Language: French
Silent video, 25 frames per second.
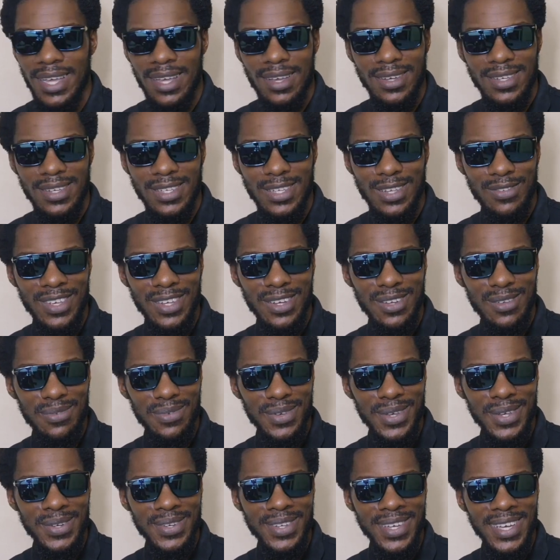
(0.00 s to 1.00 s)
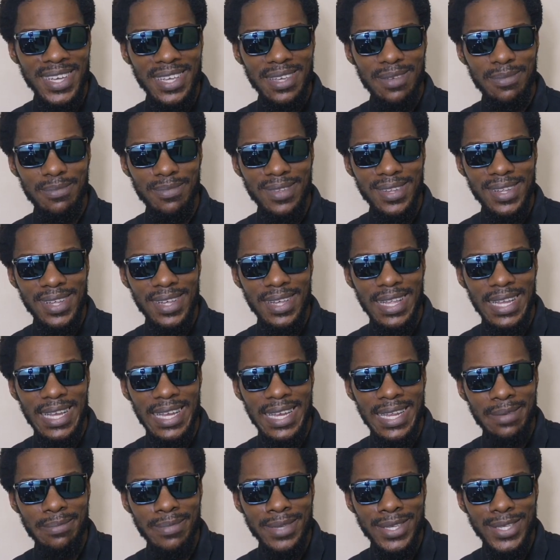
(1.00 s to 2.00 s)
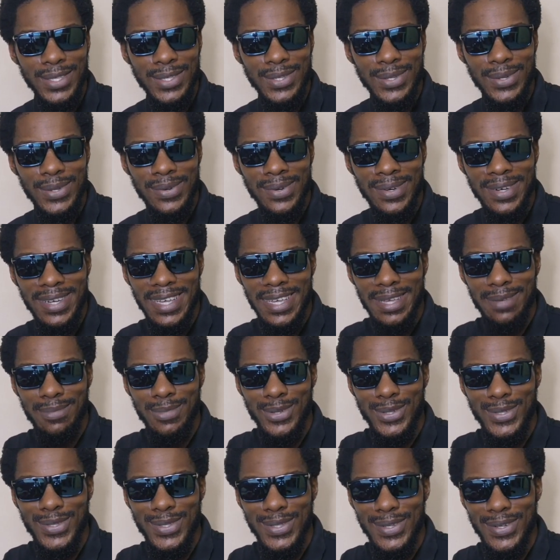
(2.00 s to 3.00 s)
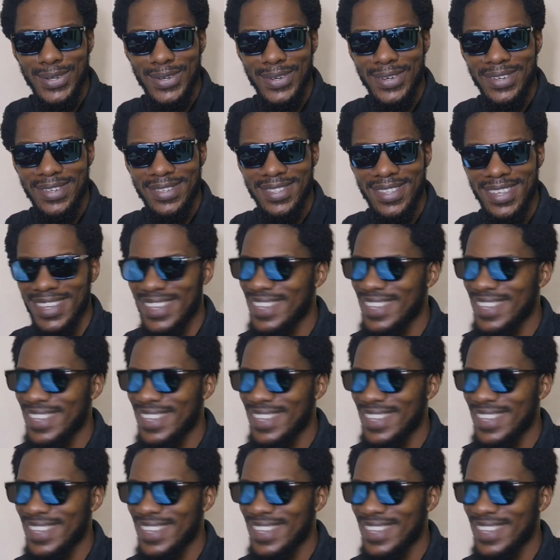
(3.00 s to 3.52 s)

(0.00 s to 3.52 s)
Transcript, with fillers: Ah, je viens de faire une rime. Les missions, émotions.